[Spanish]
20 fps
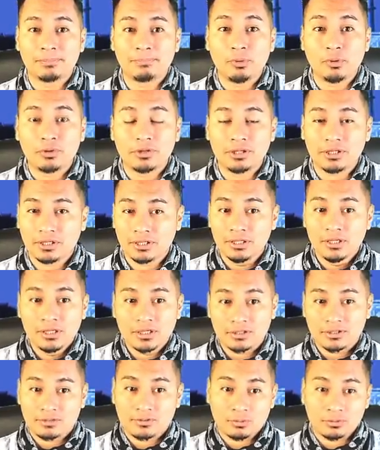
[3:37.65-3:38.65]
Porque
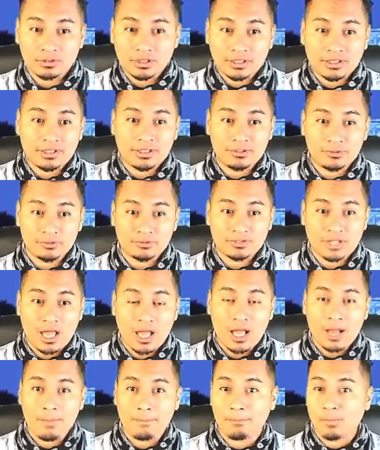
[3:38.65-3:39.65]
resulta que ellos
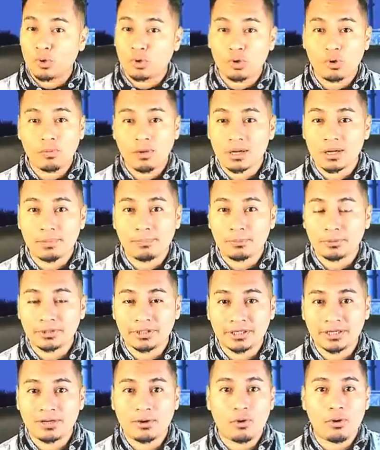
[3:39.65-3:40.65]
tampoco van a
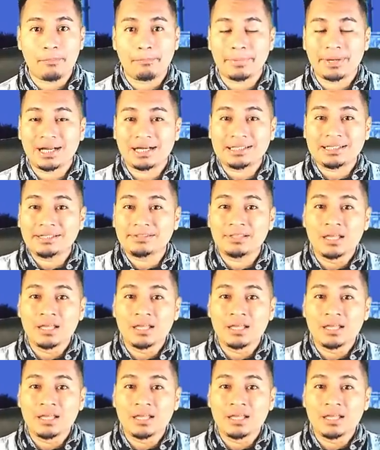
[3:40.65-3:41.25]
poder comprarles